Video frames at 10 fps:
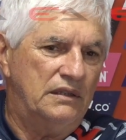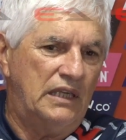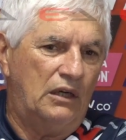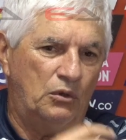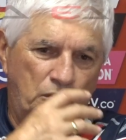
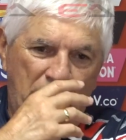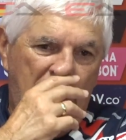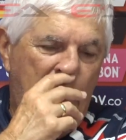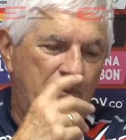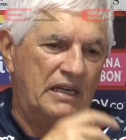ya con una
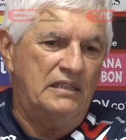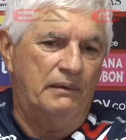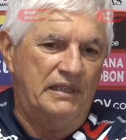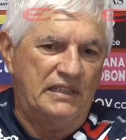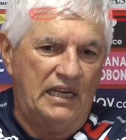edad más
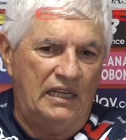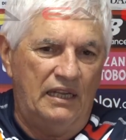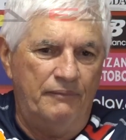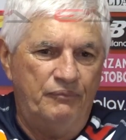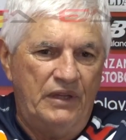
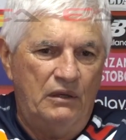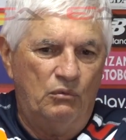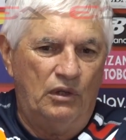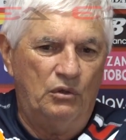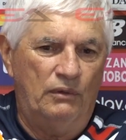avanzada,
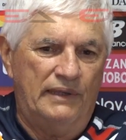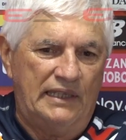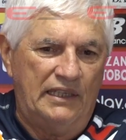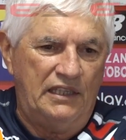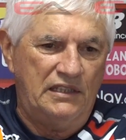cuando el
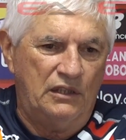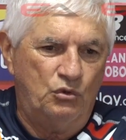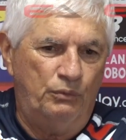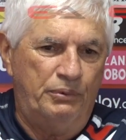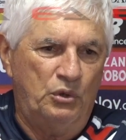Barranquilla en
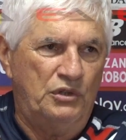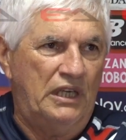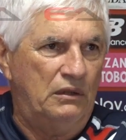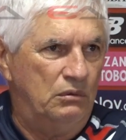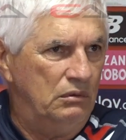su
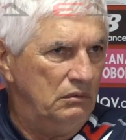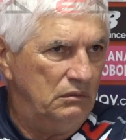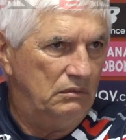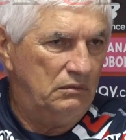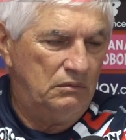proyecto,
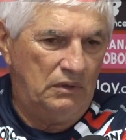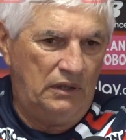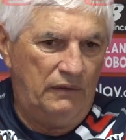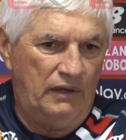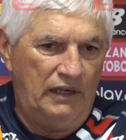
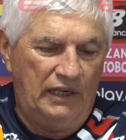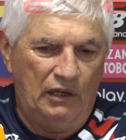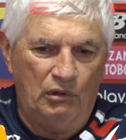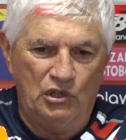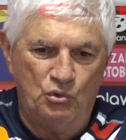¿eh?
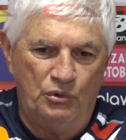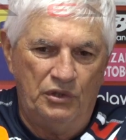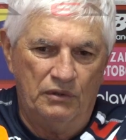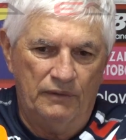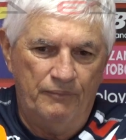ligado al
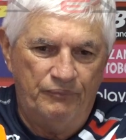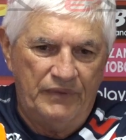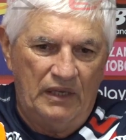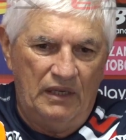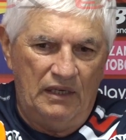junior,
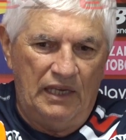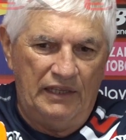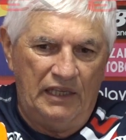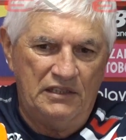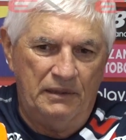la
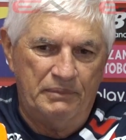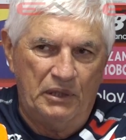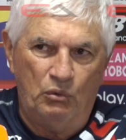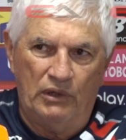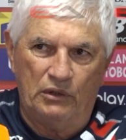idea es siempre
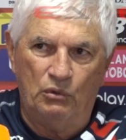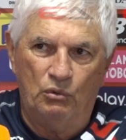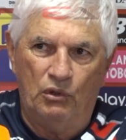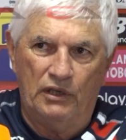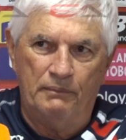jugar con
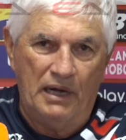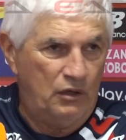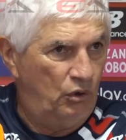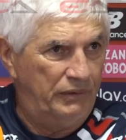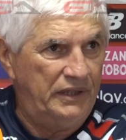jugadores más
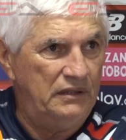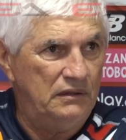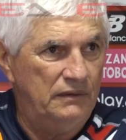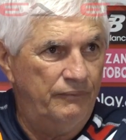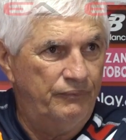jóvenes
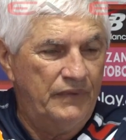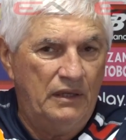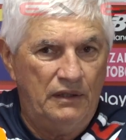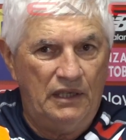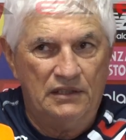
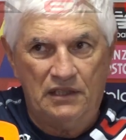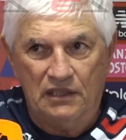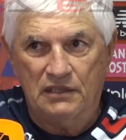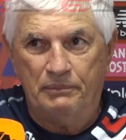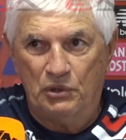y hacer
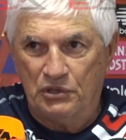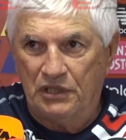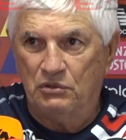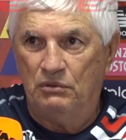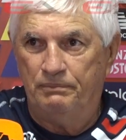ese
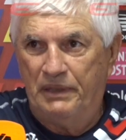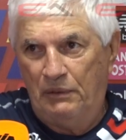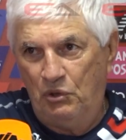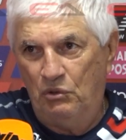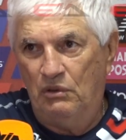proceso
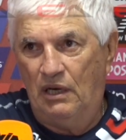previo